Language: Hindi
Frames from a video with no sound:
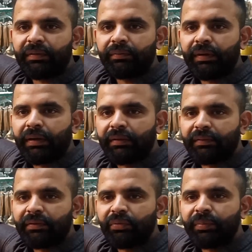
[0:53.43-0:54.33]
पीसेज वगैरह
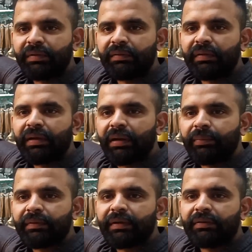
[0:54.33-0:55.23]
इसकी जो भी चीज़ें
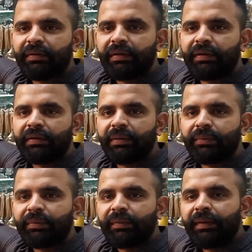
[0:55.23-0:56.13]
आपके साथ शेयर करता
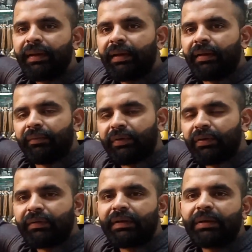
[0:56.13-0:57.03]
हूँ तो
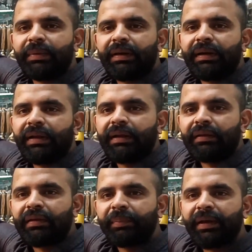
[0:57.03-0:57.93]
वीडियो के साथ बने रहेगा
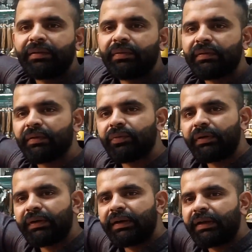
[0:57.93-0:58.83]
इसकी प्राइस और इसकी
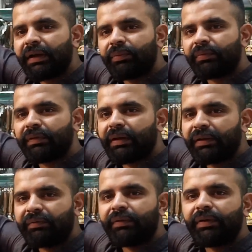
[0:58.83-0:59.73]
फुल डिटेल आपको
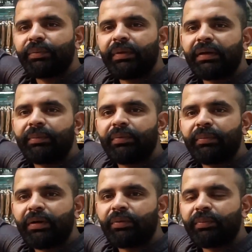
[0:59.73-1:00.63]
सारे इस वीडियो में आपको
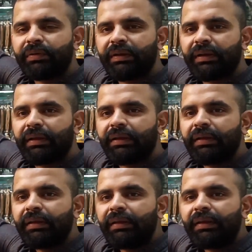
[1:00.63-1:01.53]
मालूम हो जाएगी
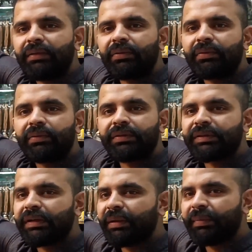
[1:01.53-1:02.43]
तो
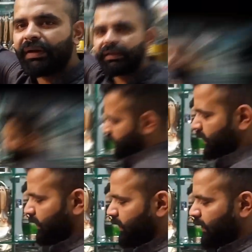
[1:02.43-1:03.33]
चलिए बिना किसी बॉक्सिंग
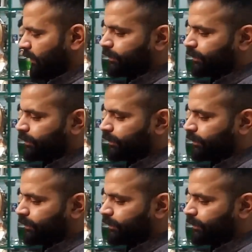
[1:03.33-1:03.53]
करते